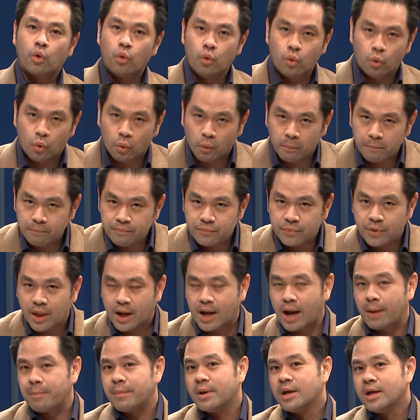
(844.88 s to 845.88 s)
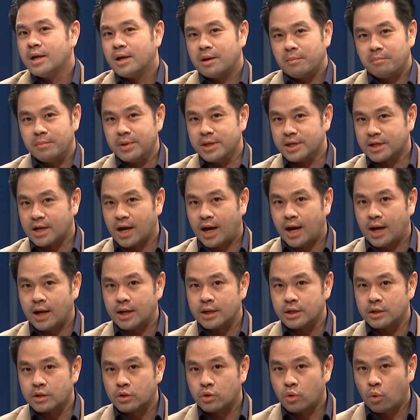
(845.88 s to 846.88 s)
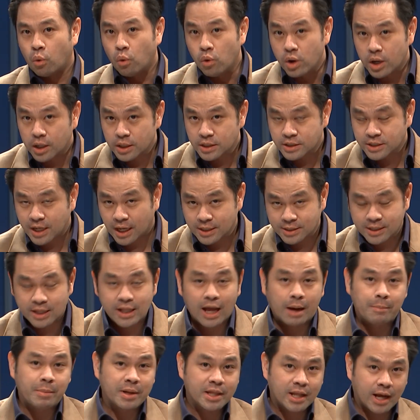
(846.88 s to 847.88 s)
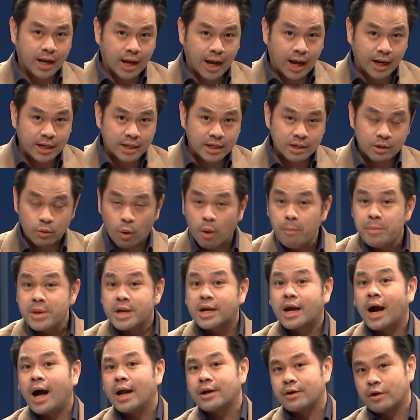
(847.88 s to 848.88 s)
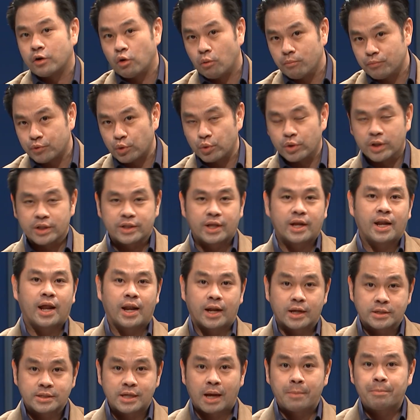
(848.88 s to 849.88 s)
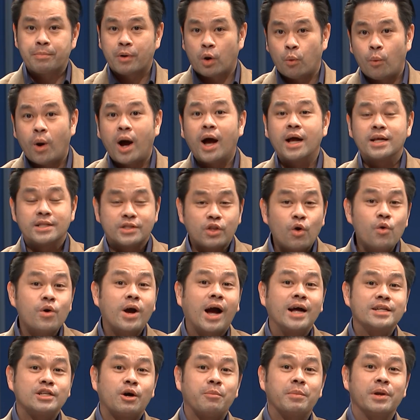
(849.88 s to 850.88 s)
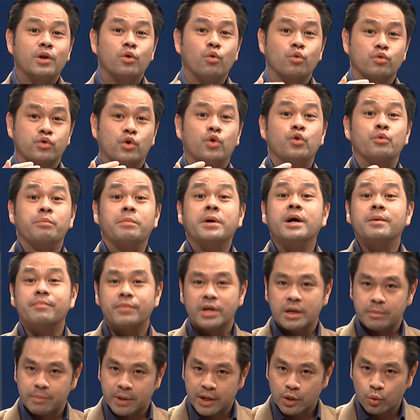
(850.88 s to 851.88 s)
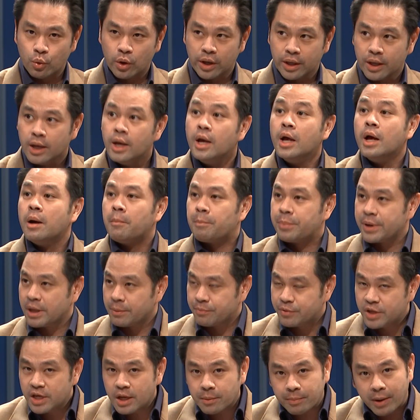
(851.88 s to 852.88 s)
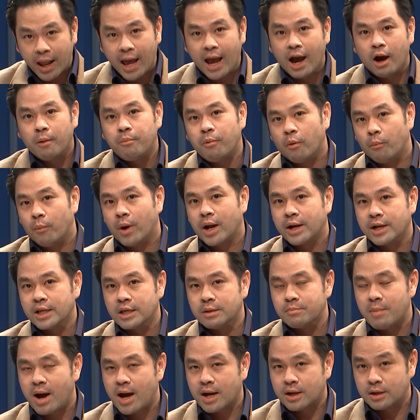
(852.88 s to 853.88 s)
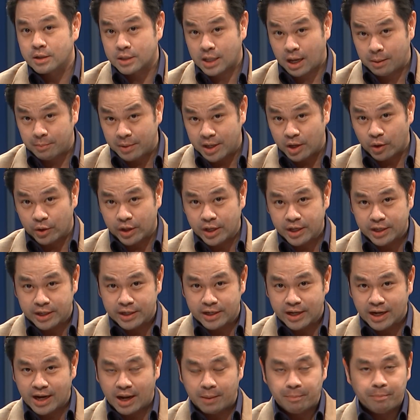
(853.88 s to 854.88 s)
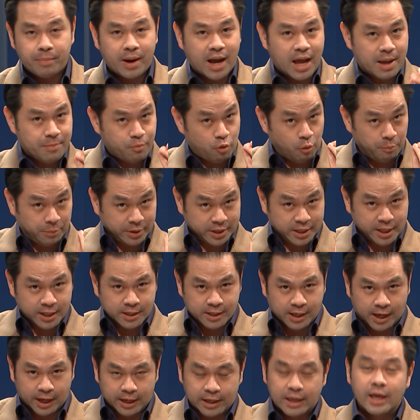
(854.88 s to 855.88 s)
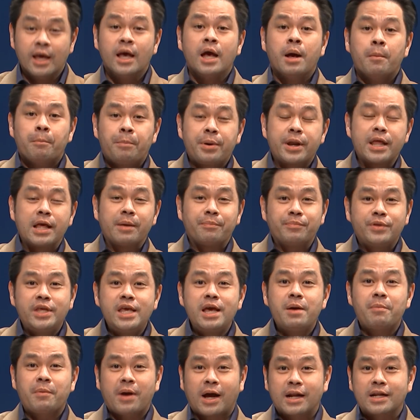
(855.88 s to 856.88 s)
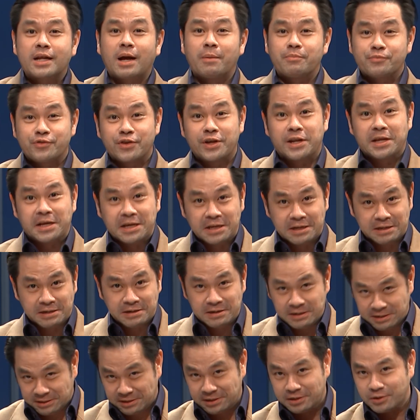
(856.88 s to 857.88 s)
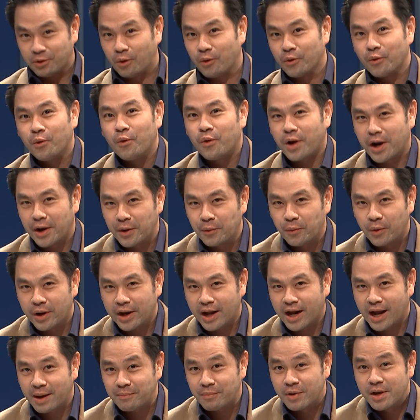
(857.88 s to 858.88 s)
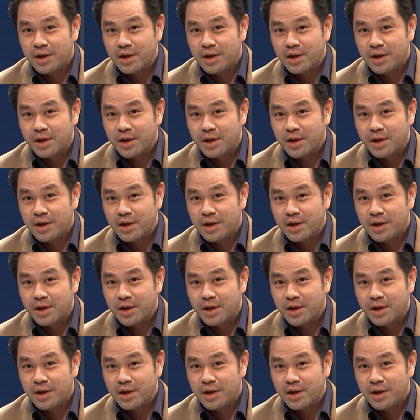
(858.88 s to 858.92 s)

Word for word: กู้นะครับมีการกู้เงินจากสถาบันทางการเงินหรือว่ามีการระดมทุนในตลาดหลักทรัพย์เพราะว่าต้องการจะเอาไปลงทุนเพิ่มเติมกันด้วยเปรียบเทียบแล้วผมว่าดีมากคือทำให้เราได้เห็นนะครับภาพของประเทศไทยเปรียบเทียบกันกับเศรษฐกิจอื่นๆของโลกกันด้วยนะครับ